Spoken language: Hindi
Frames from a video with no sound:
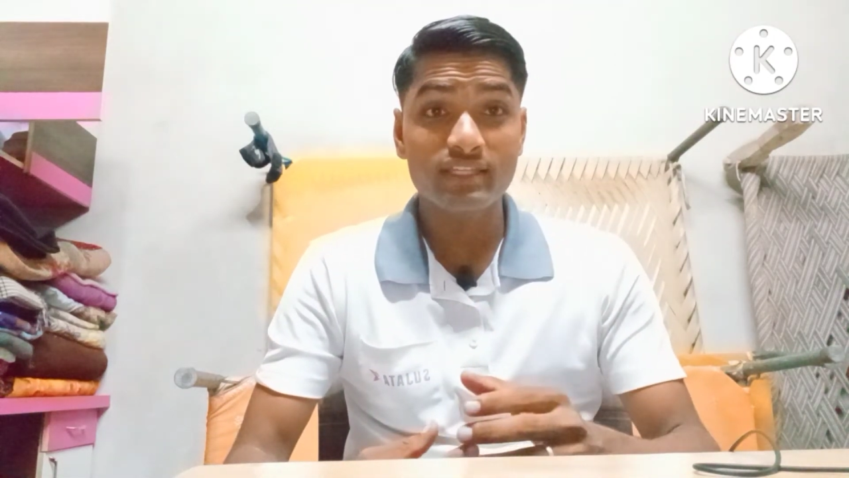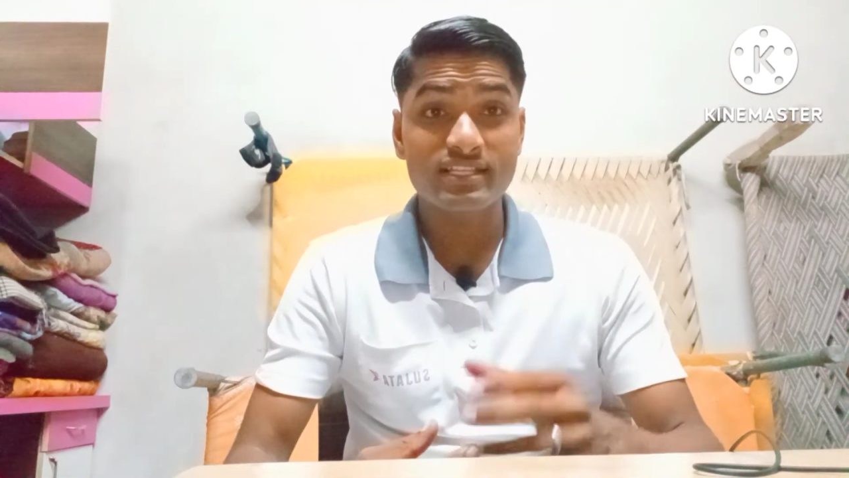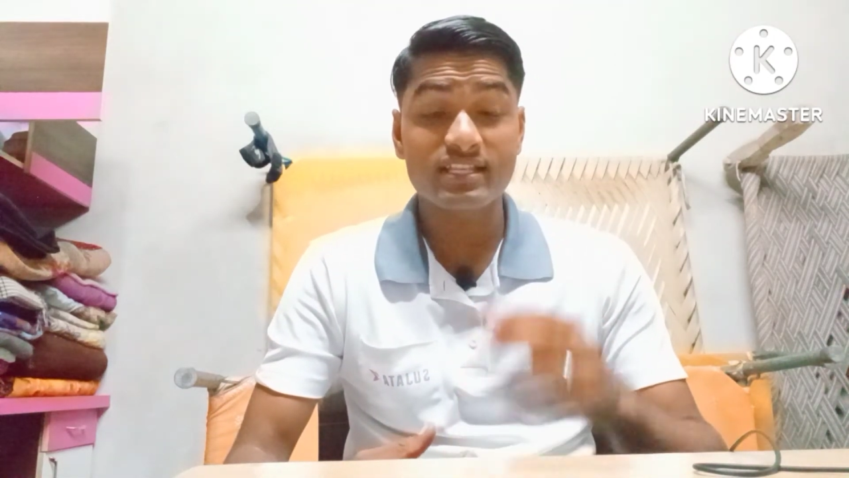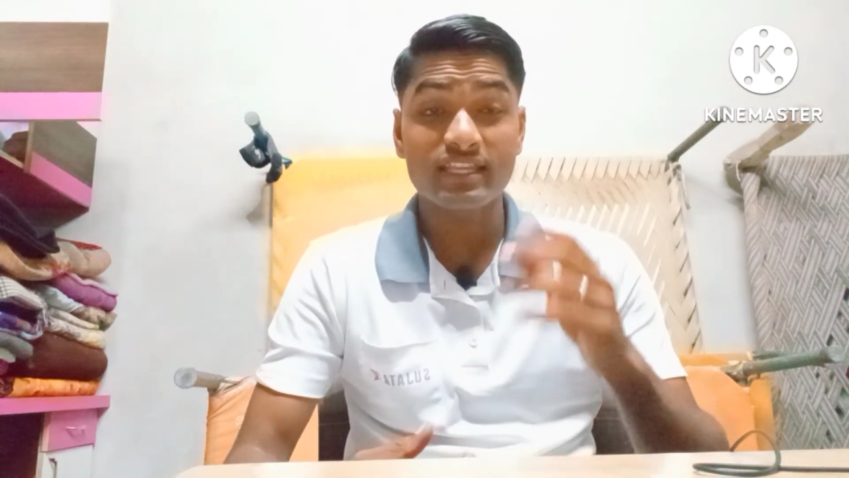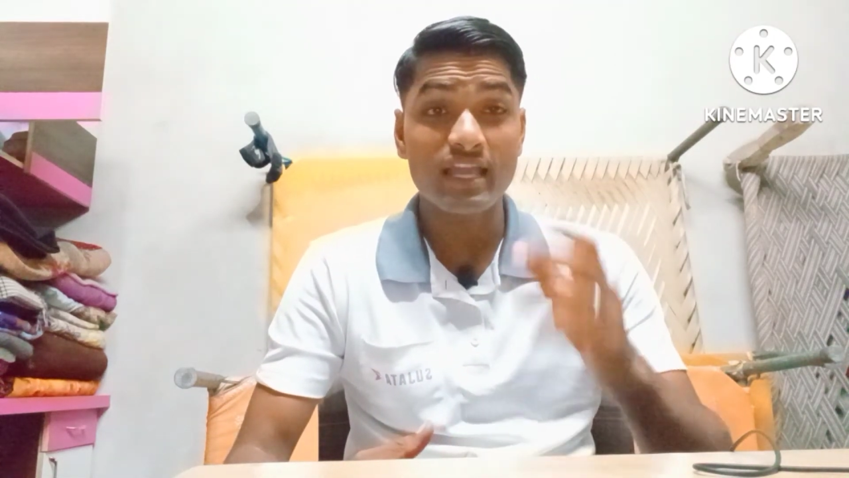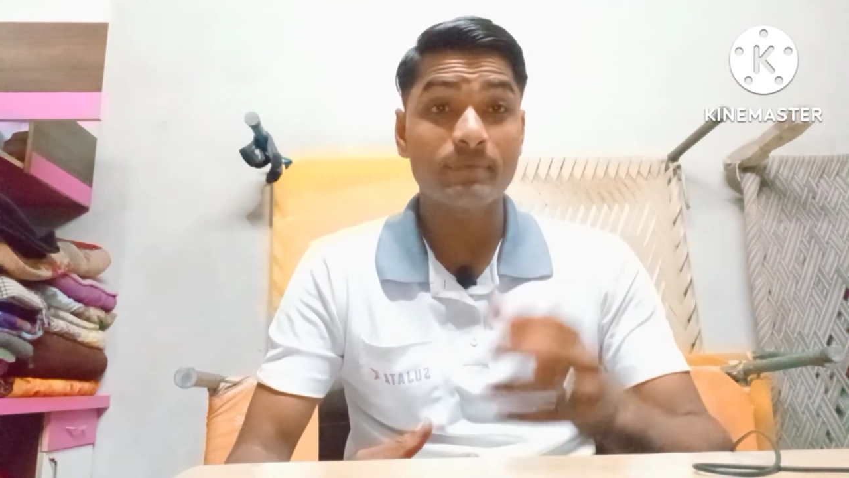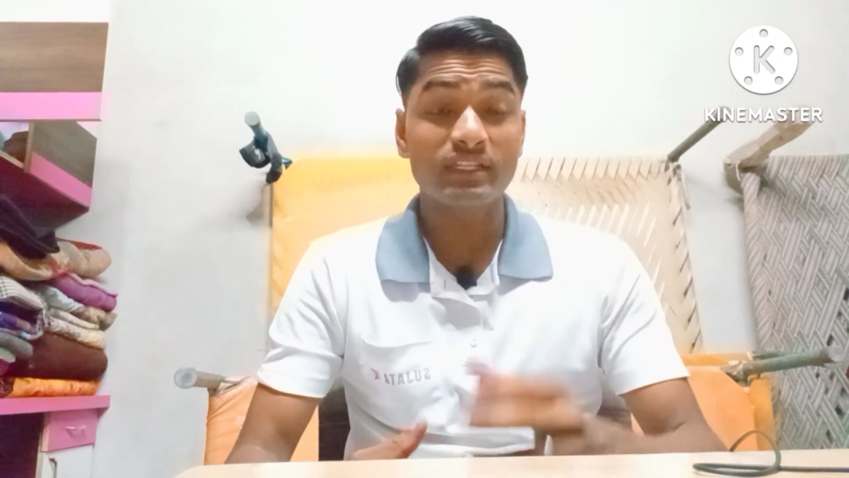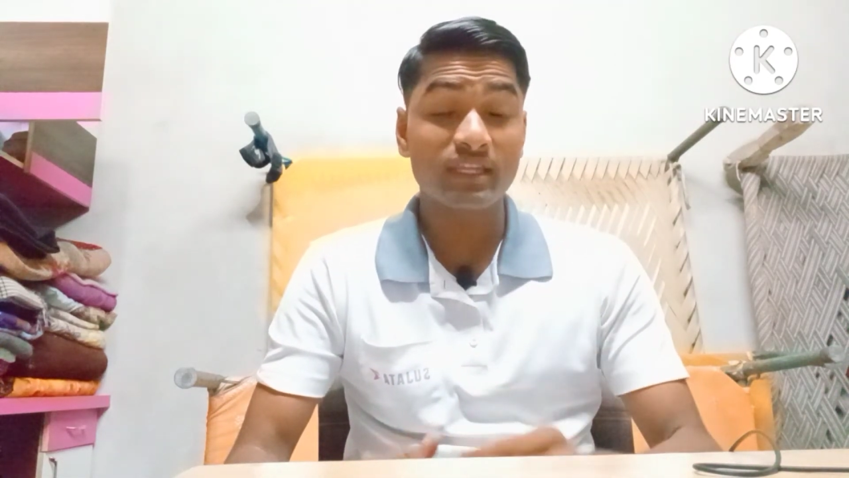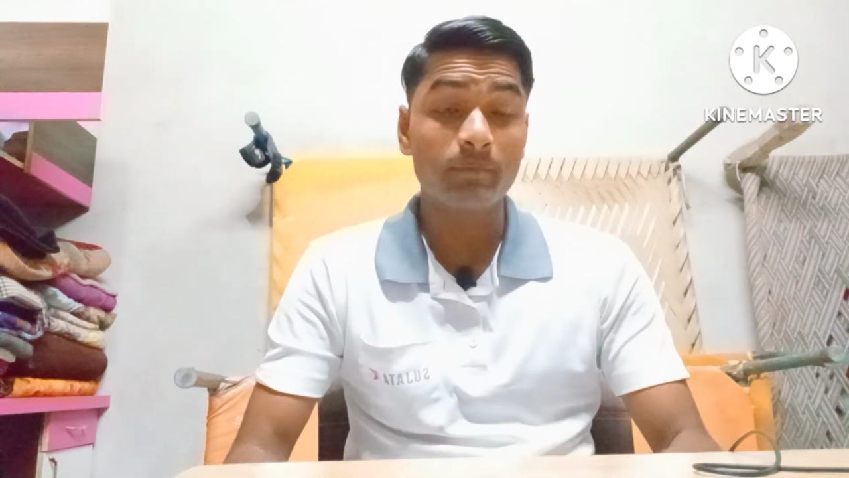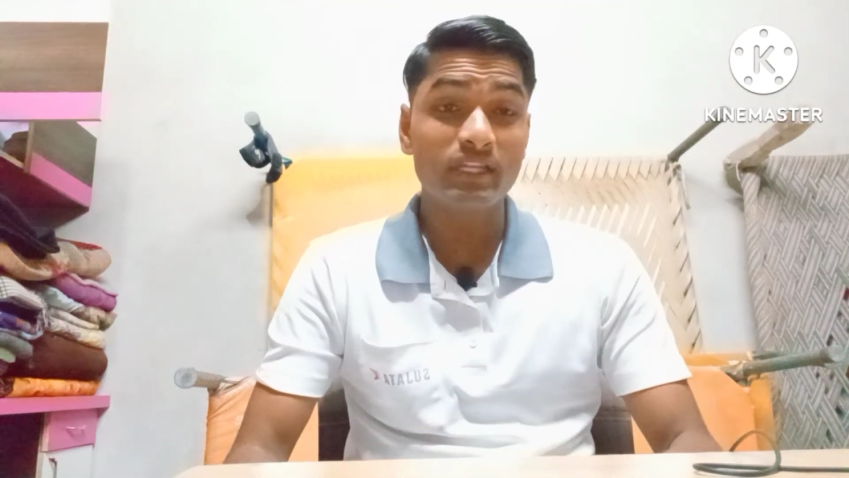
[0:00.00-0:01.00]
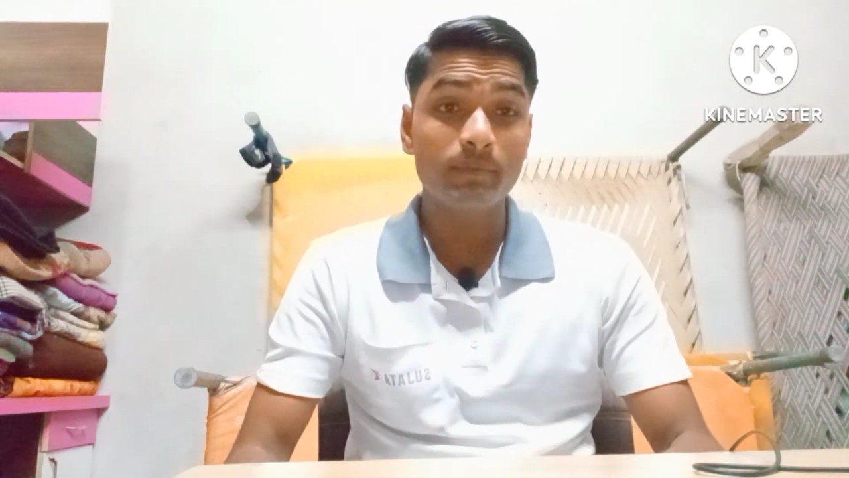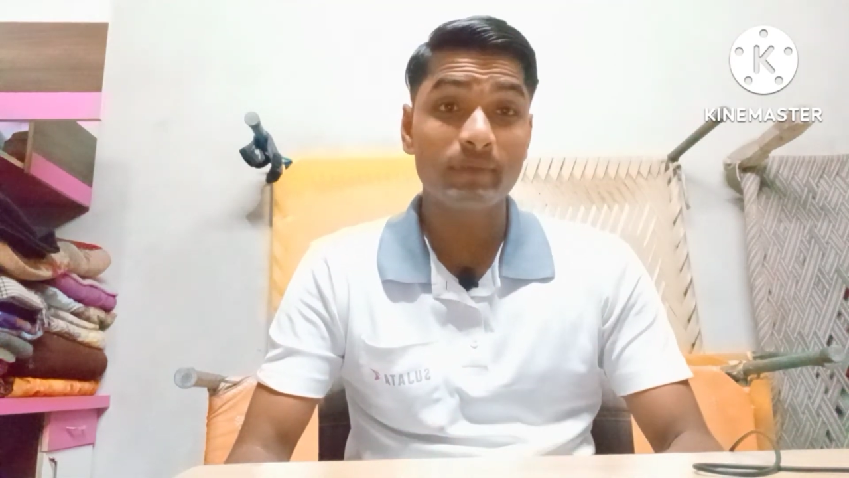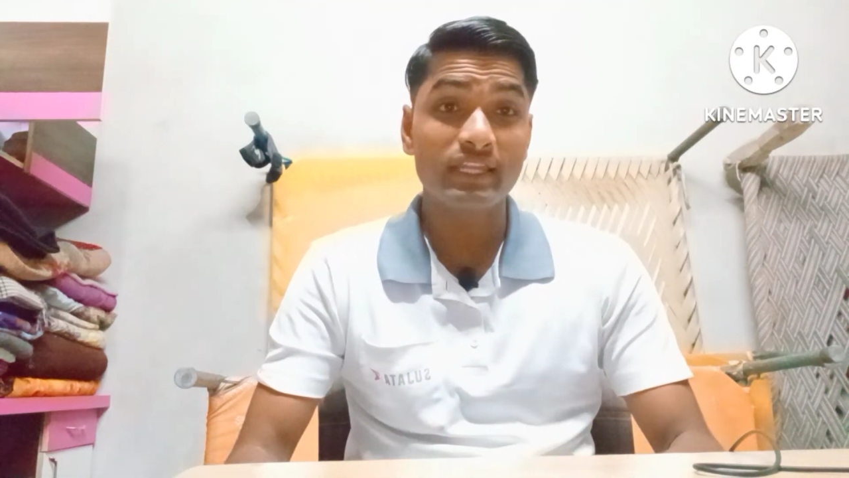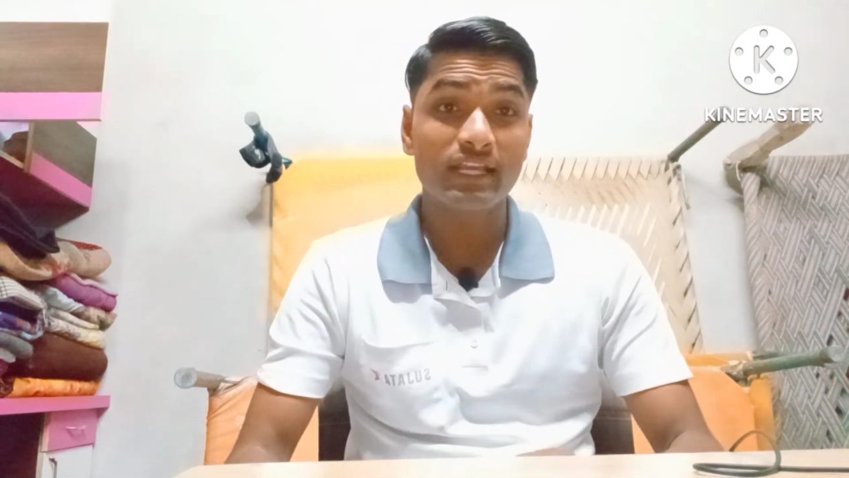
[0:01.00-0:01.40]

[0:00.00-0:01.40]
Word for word: कि आपने थंबनेल पे देखा